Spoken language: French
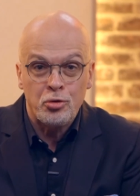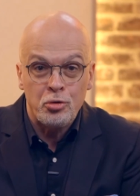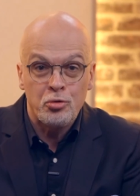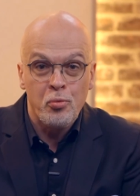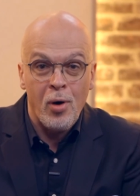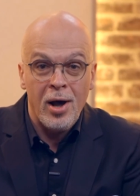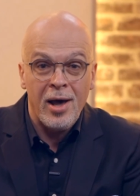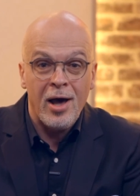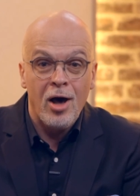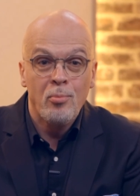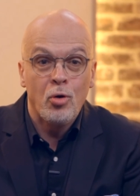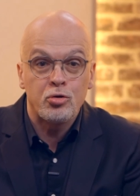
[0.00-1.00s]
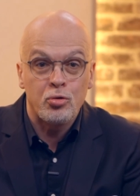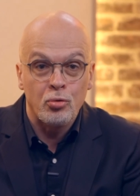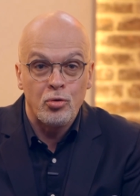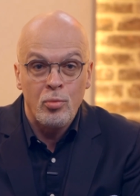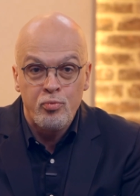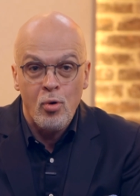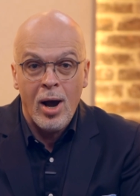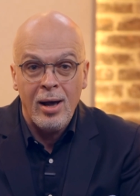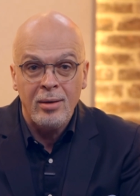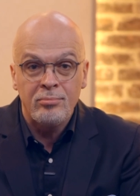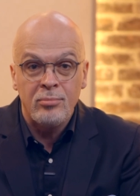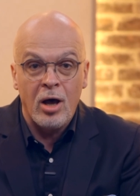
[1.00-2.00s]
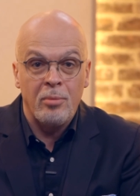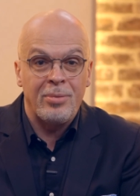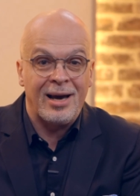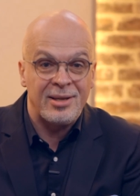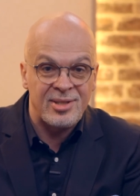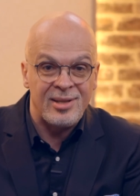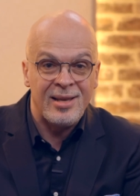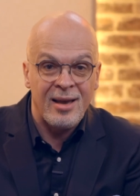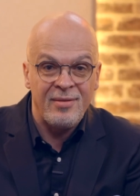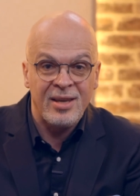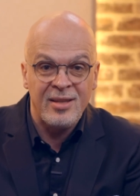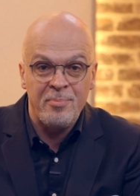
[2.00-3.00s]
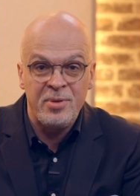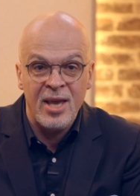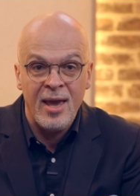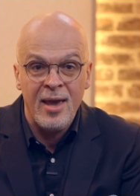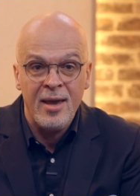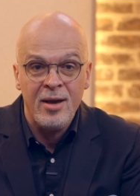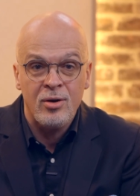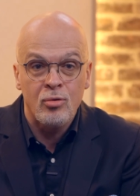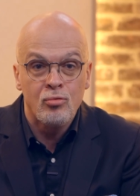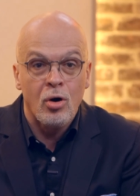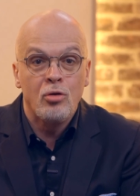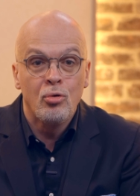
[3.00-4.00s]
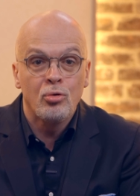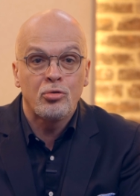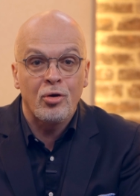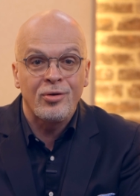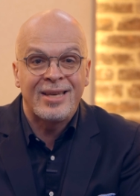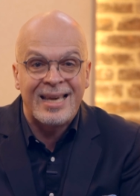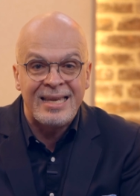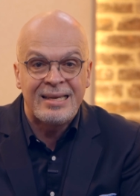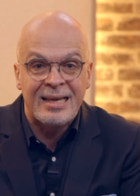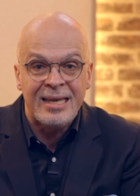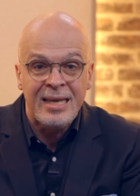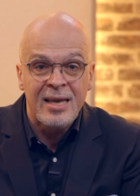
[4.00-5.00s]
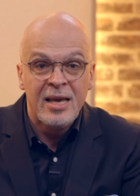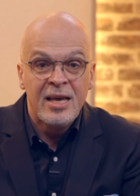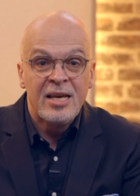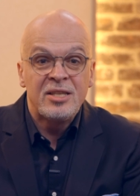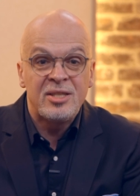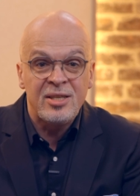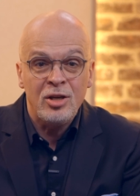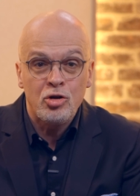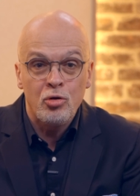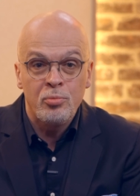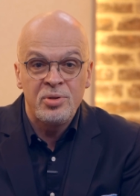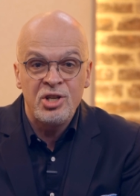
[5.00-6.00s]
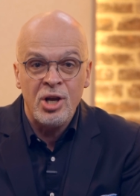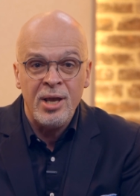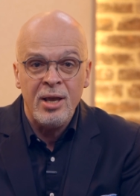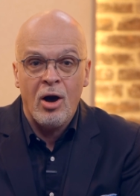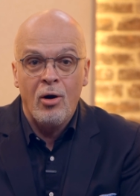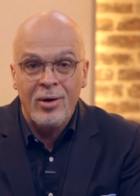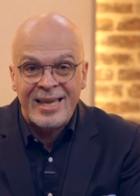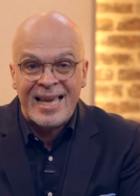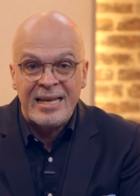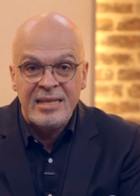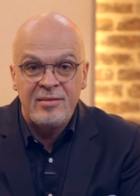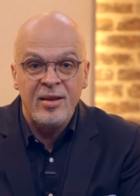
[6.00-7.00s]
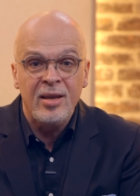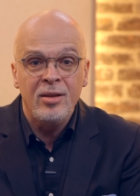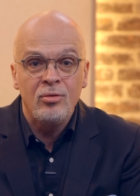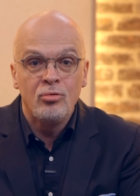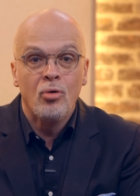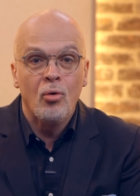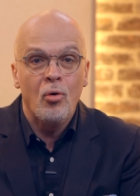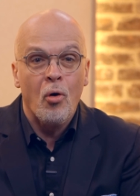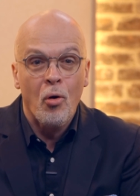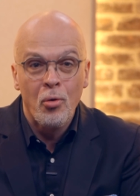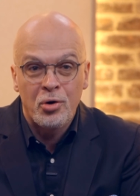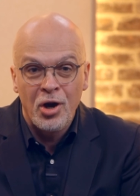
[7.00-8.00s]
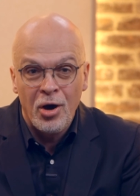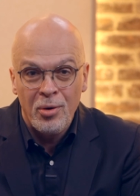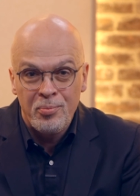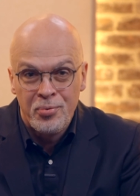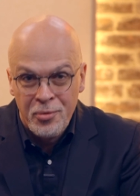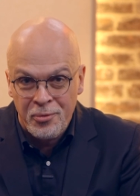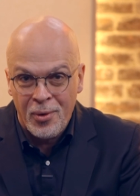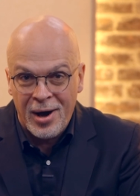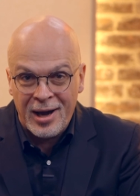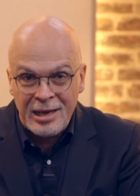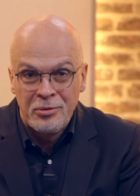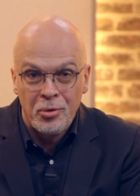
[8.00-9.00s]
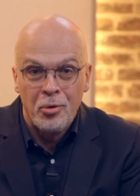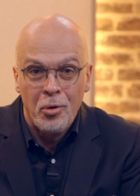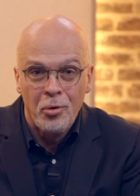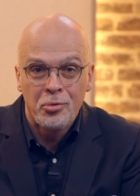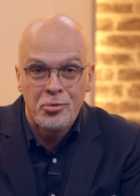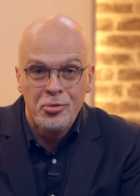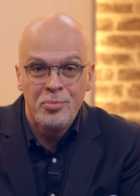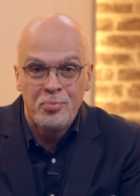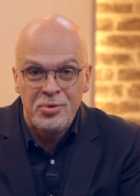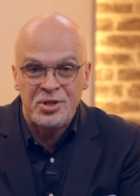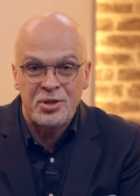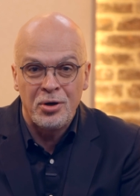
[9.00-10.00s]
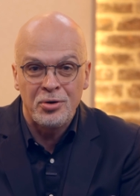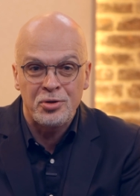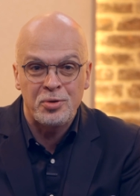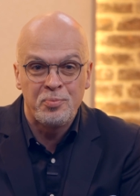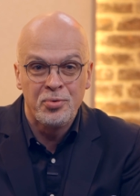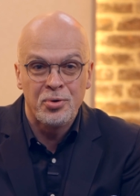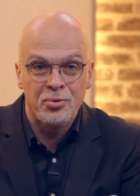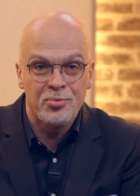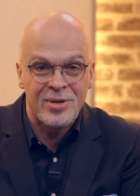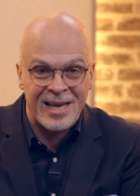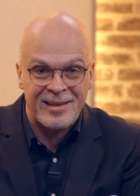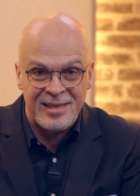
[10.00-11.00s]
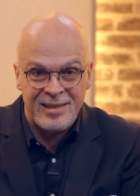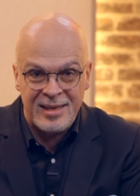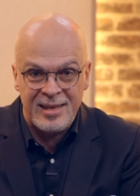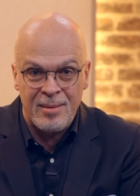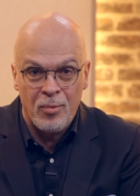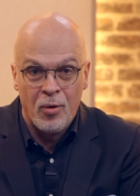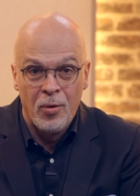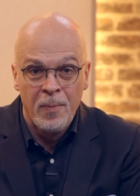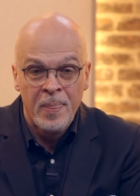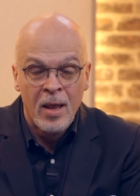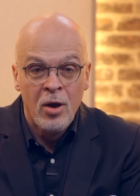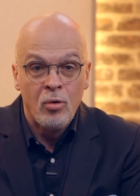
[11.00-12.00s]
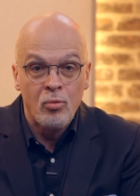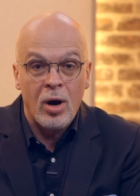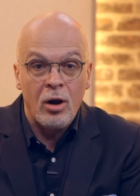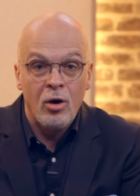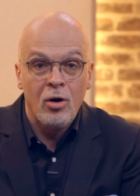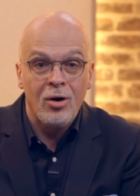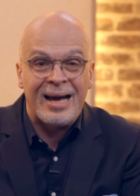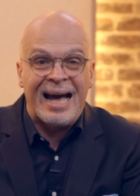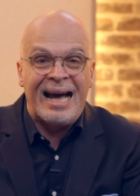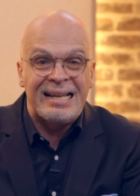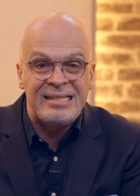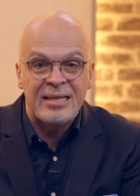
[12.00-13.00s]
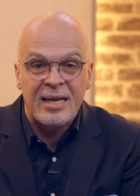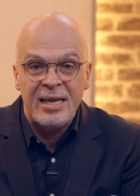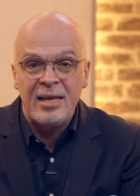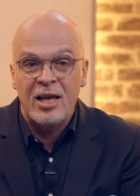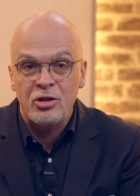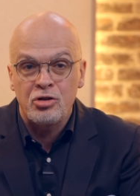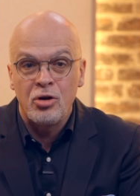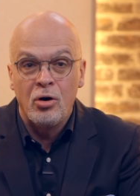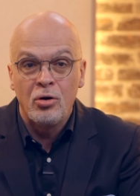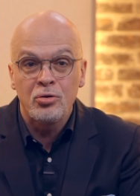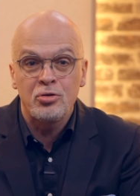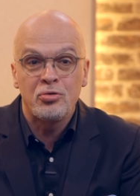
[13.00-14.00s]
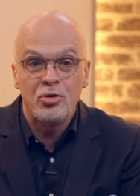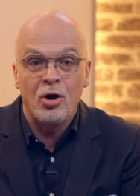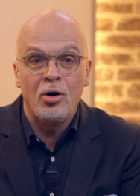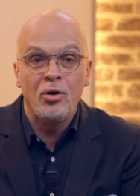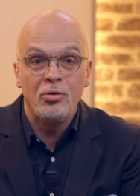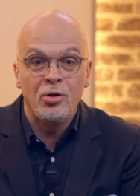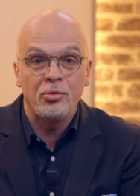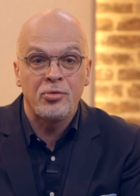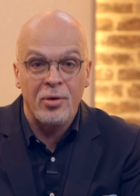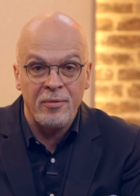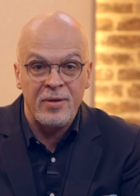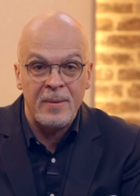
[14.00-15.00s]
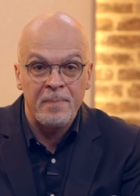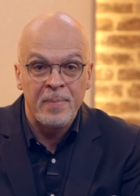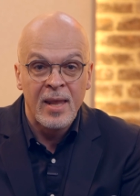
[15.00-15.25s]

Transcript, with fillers: ce soit un morceau de bois, un bracelet avec des pierres ou un autre gris-gris, ces objets, en réalité, n'ont aucun pouvoir. Ils n'ont aucune puissance pour nous garder des démons ou alors attirer la chance dans notre vie.